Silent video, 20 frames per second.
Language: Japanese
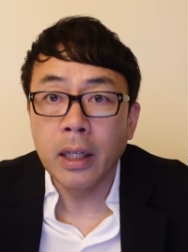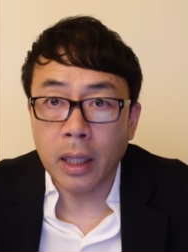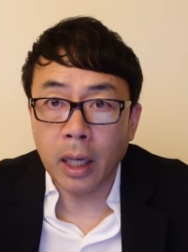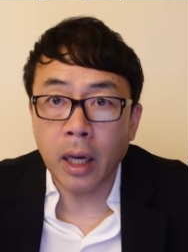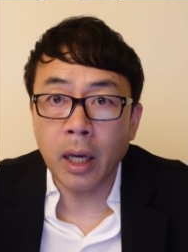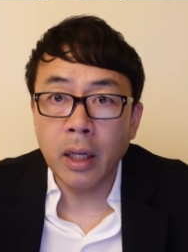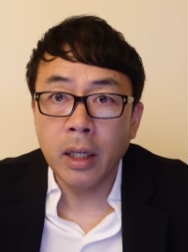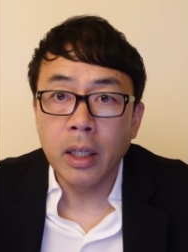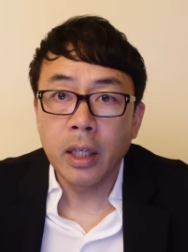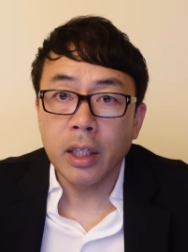
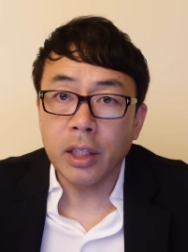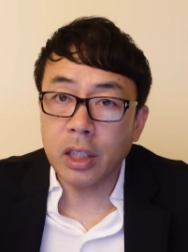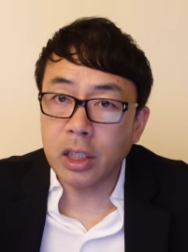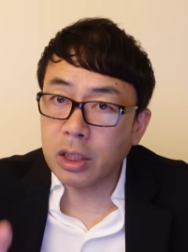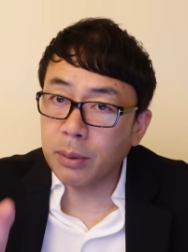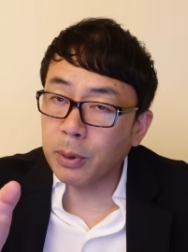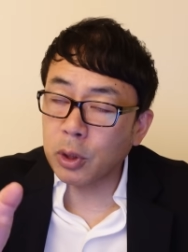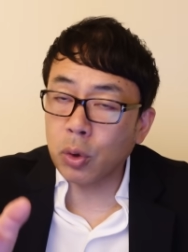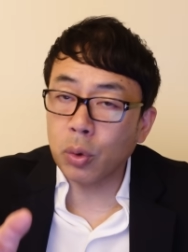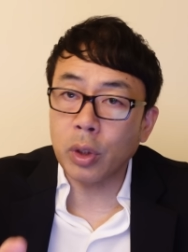ね、引
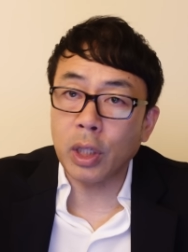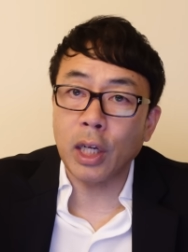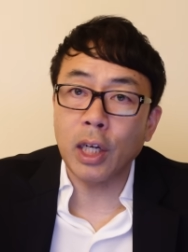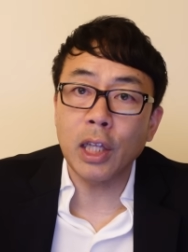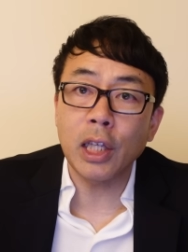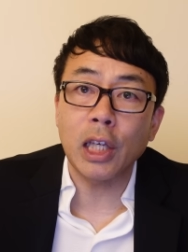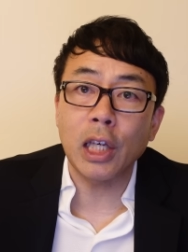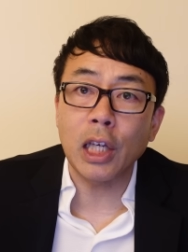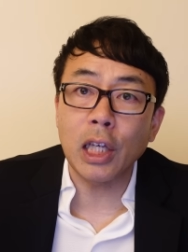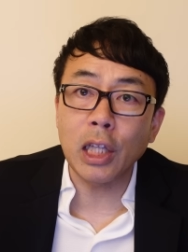き締めちょっとや
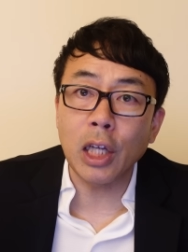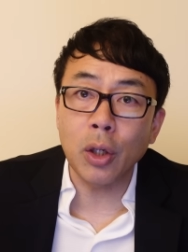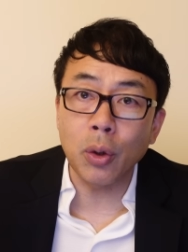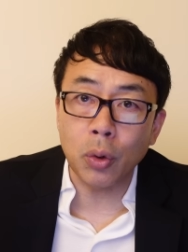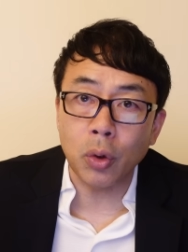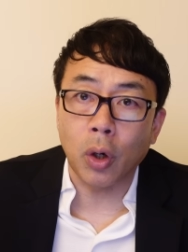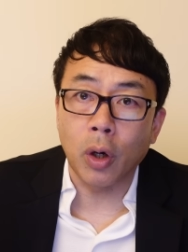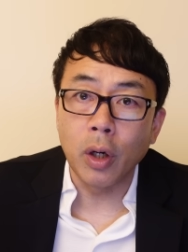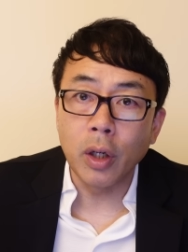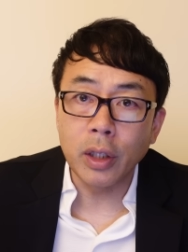らなきゃいけない
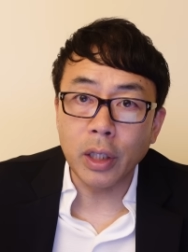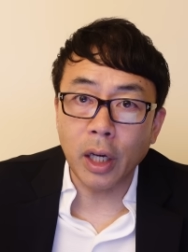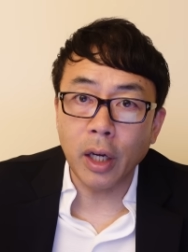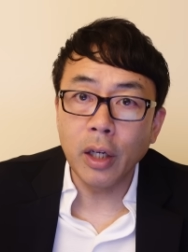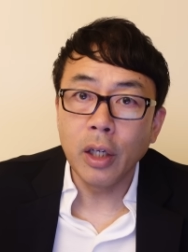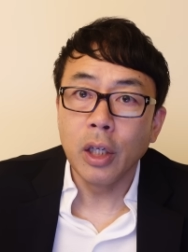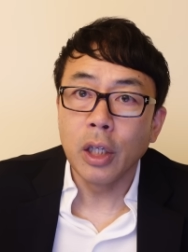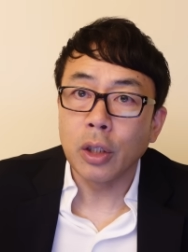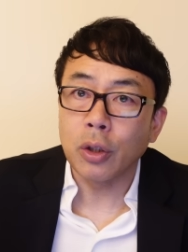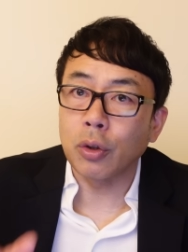よと、
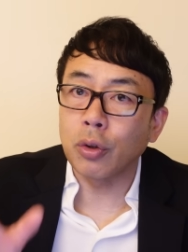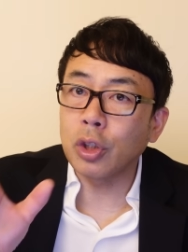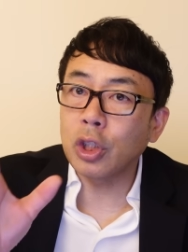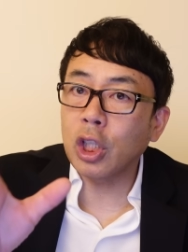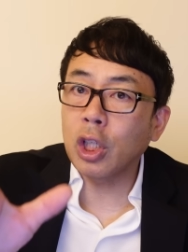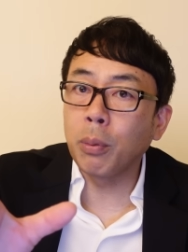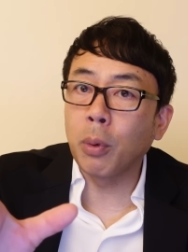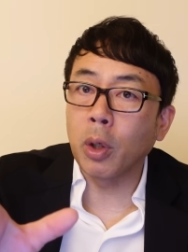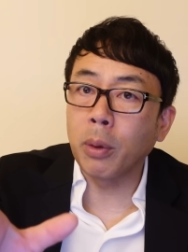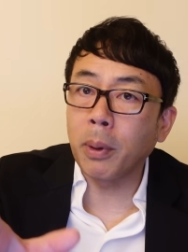ね、軍
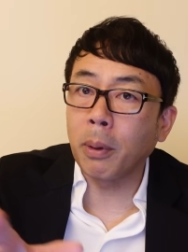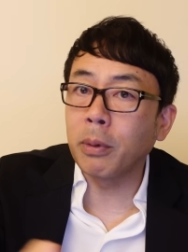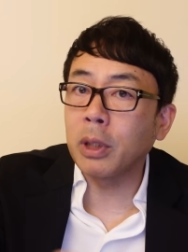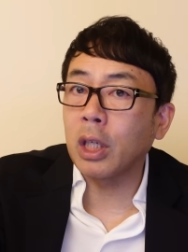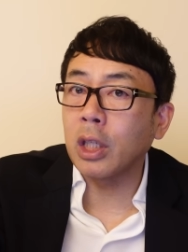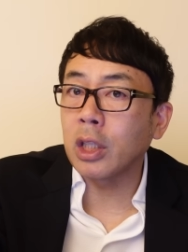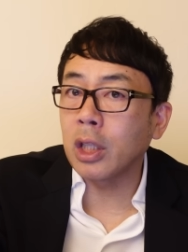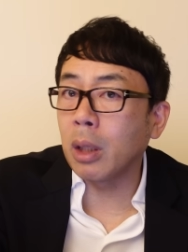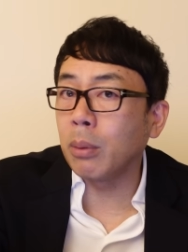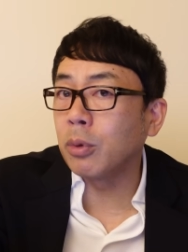事費も今み
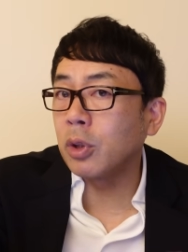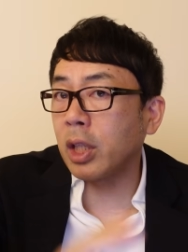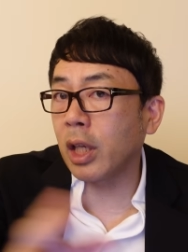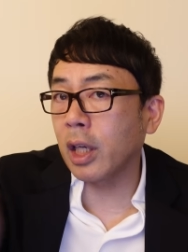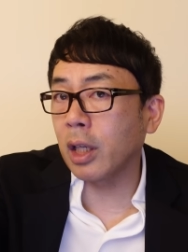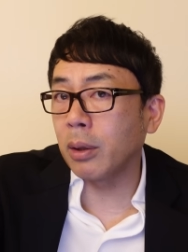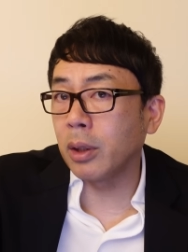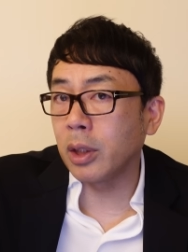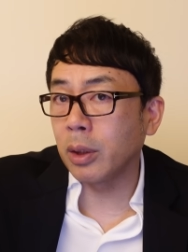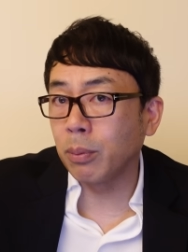たいにね、無
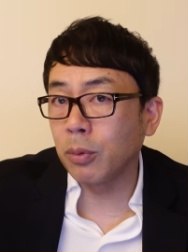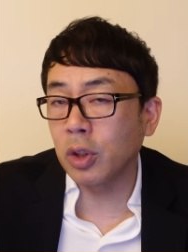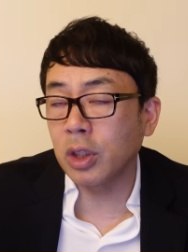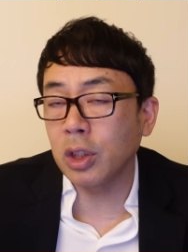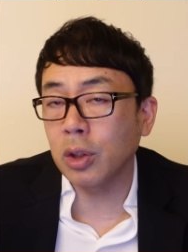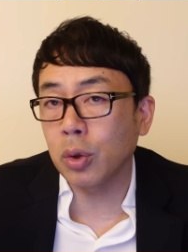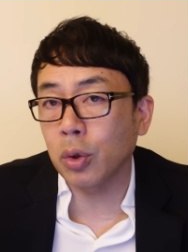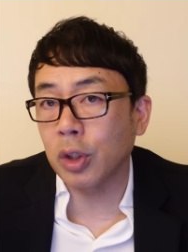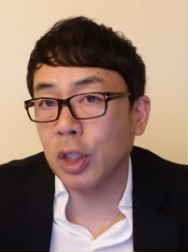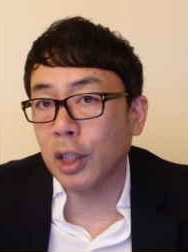制限に無
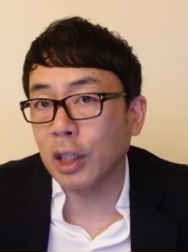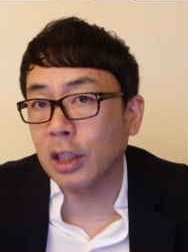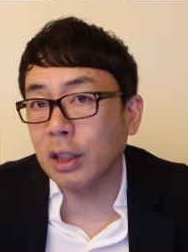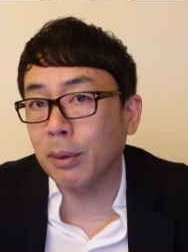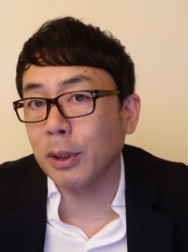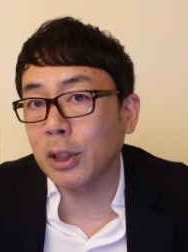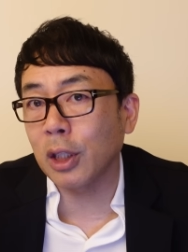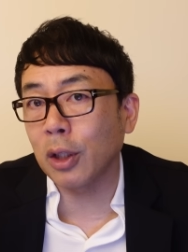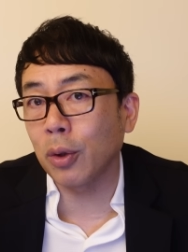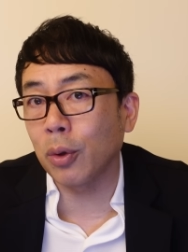尽蔵には出
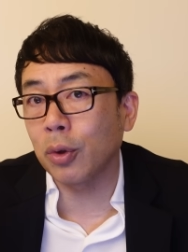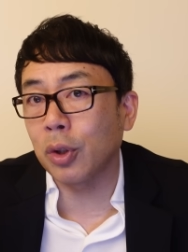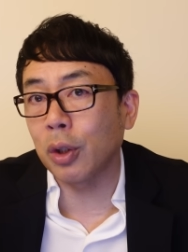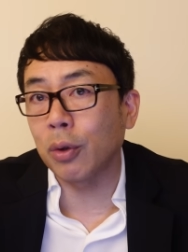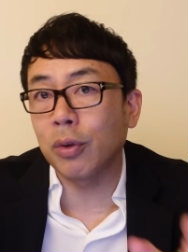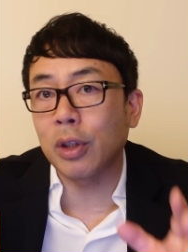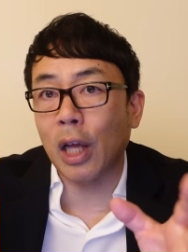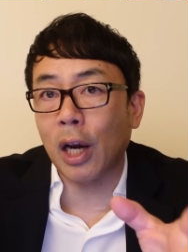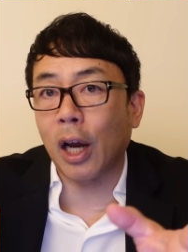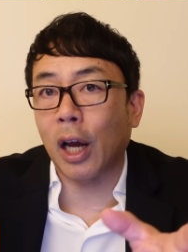せませんよって
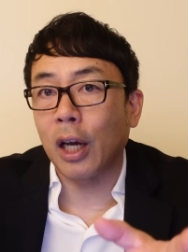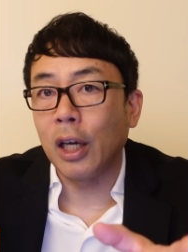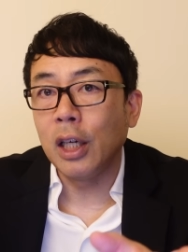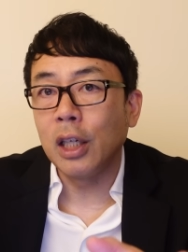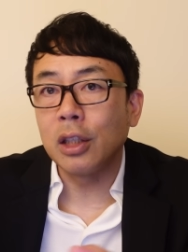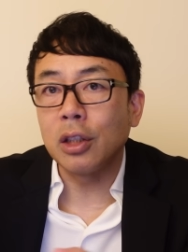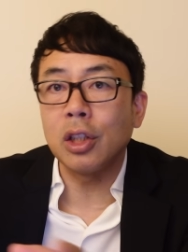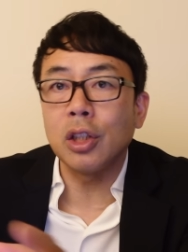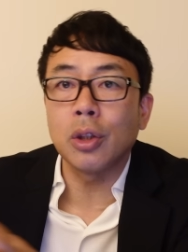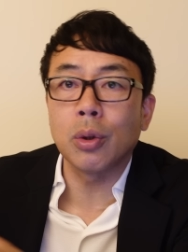言ったら、
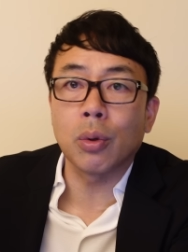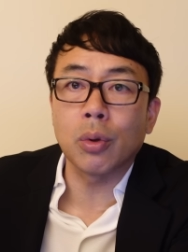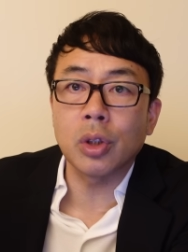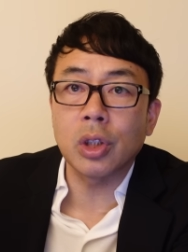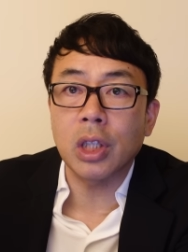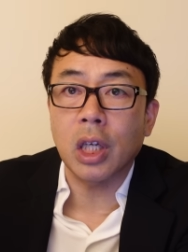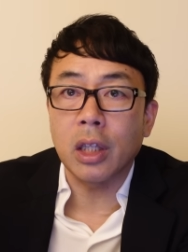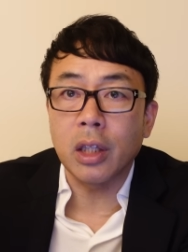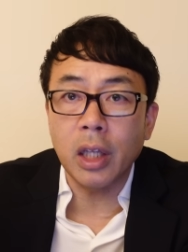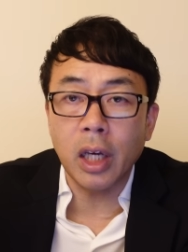226
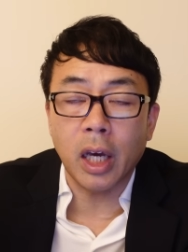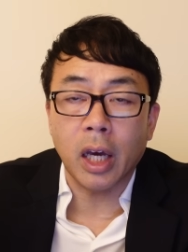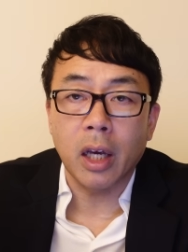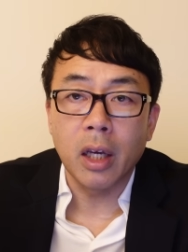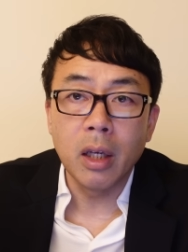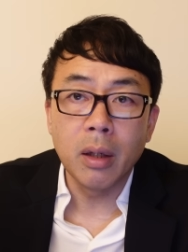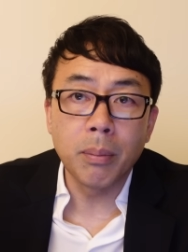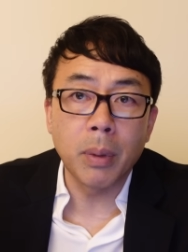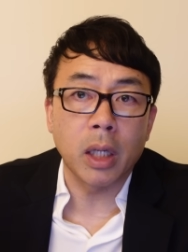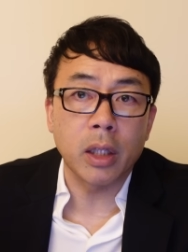事件
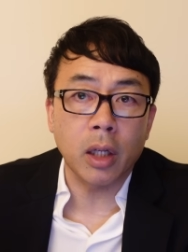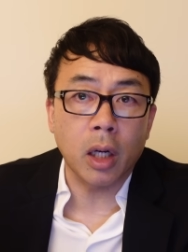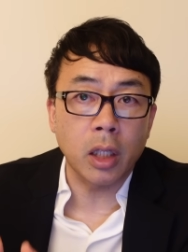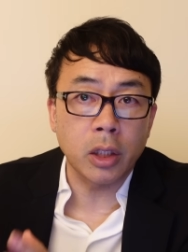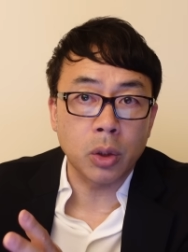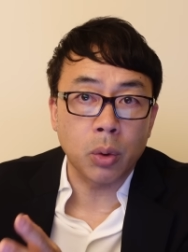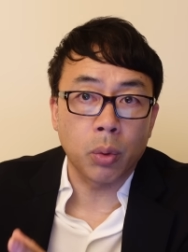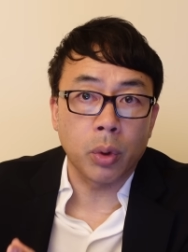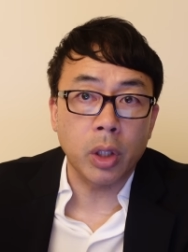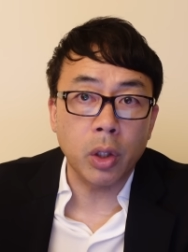で、まあ、高
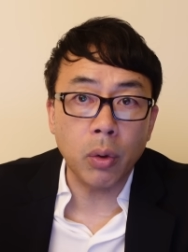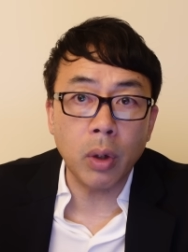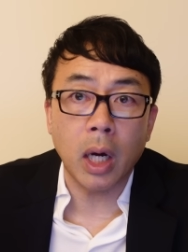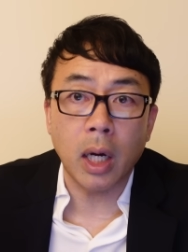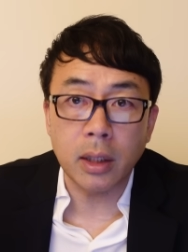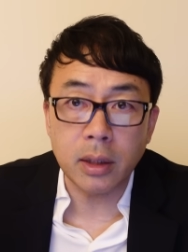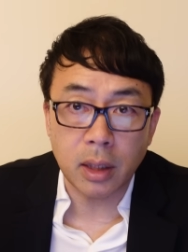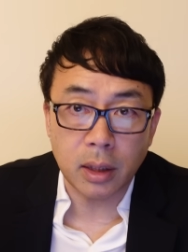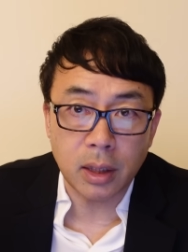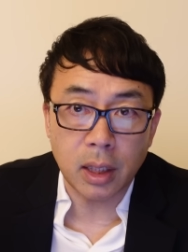橋コレキオ
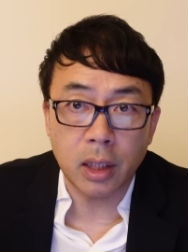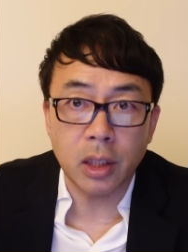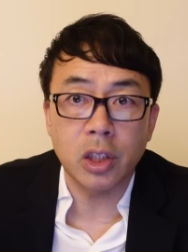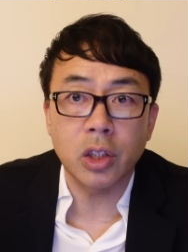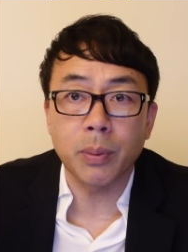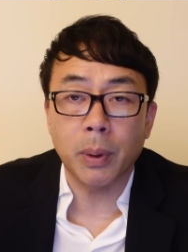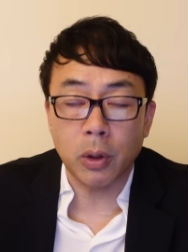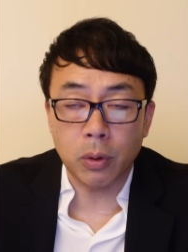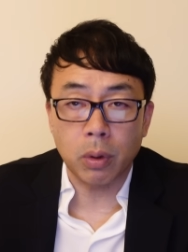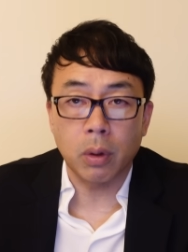が暗殺されて
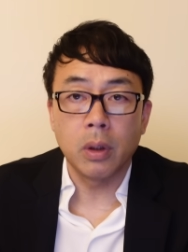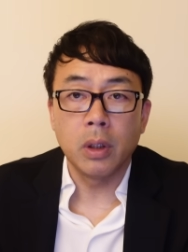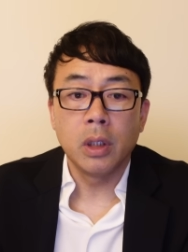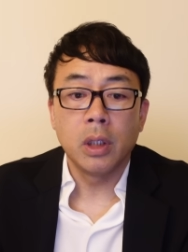しまうと